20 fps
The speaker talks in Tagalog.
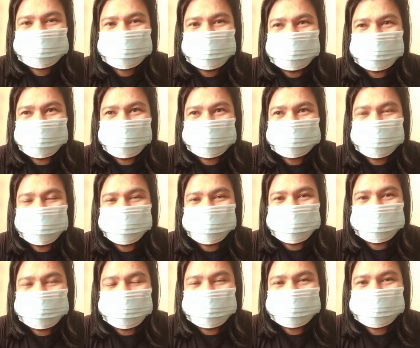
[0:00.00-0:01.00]
very
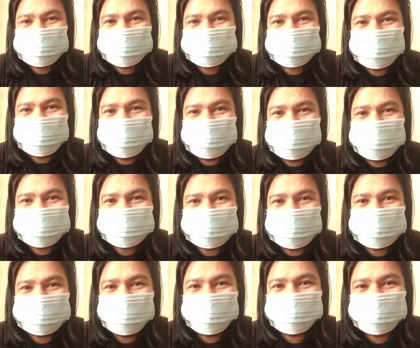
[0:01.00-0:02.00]
basic lang yung mga
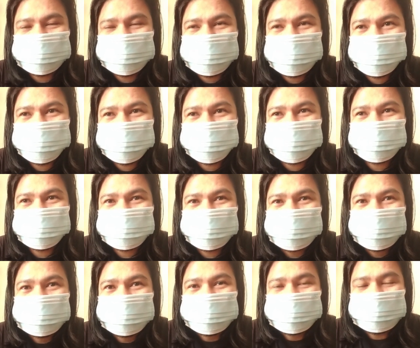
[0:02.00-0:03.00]
information is
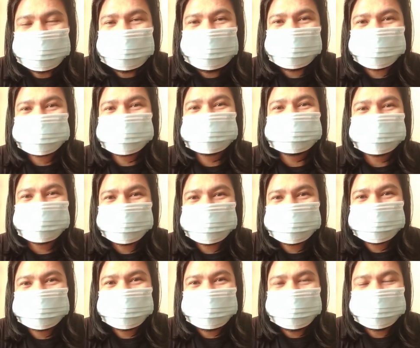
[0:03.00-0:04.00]
nakakatulong
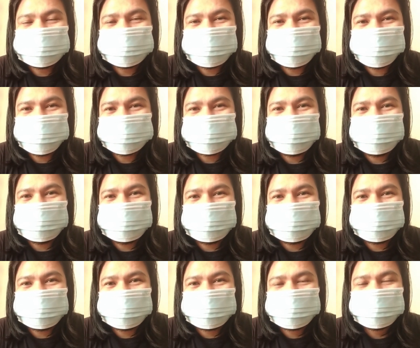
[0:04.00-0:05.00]
ito lalo na sa
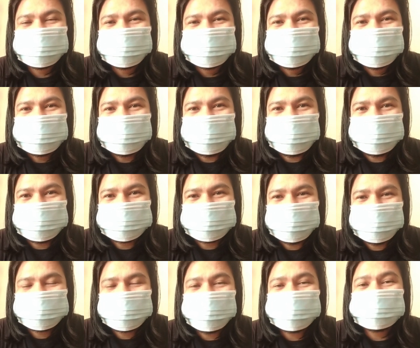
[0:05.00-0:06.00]
mga uh,
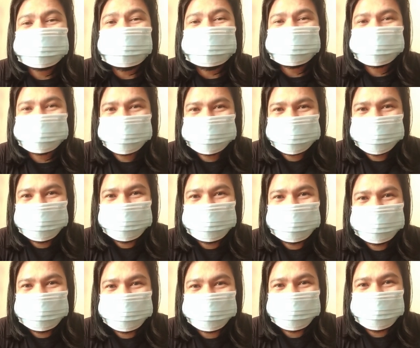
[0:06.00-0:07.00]
mga baguhan ng
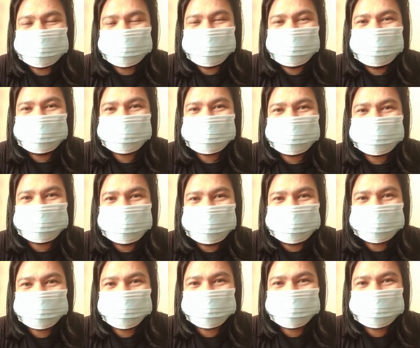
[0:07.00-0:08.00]
mga kasama natin
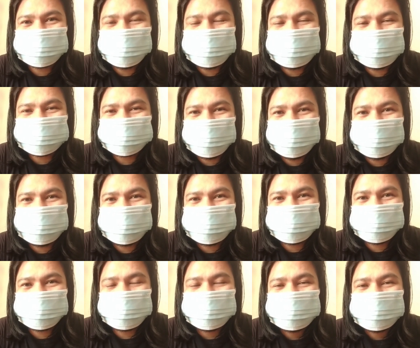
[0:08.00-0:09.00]
na gusto nilang
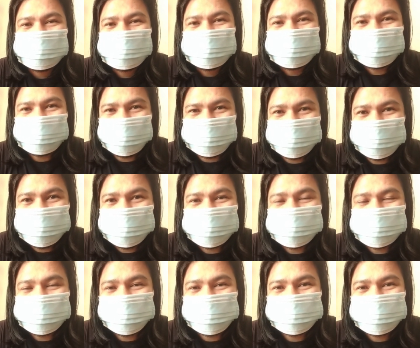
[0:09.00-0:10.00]

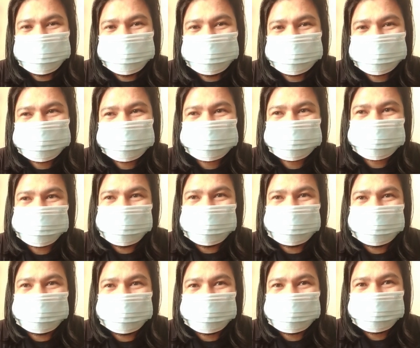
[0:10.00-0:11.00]
magkaroon or mag
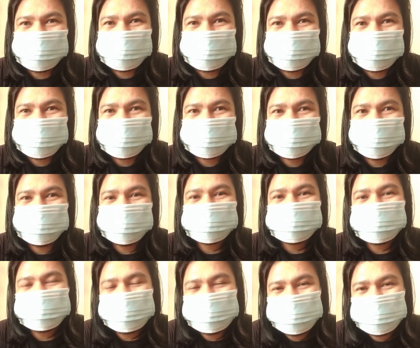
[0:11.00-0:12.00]
uh,
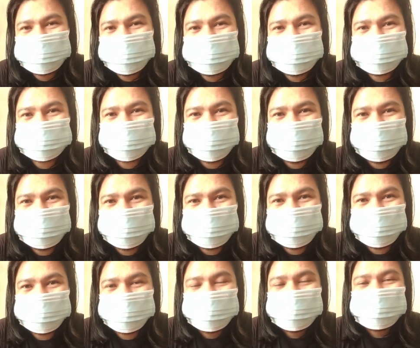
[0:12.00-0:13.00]
build ng kanilang
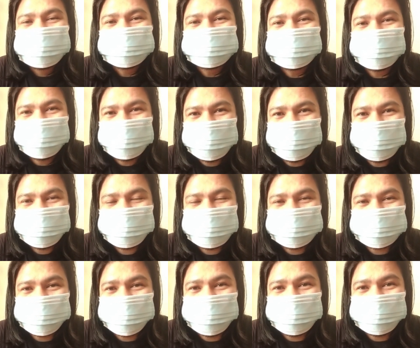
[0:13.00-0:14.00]
mga mini
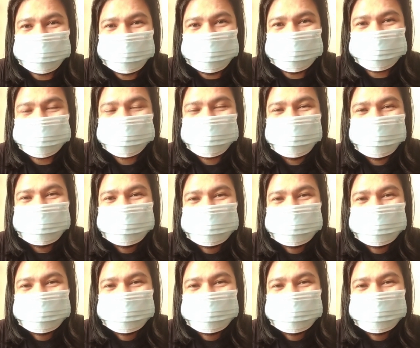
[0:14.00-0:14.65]
sound system.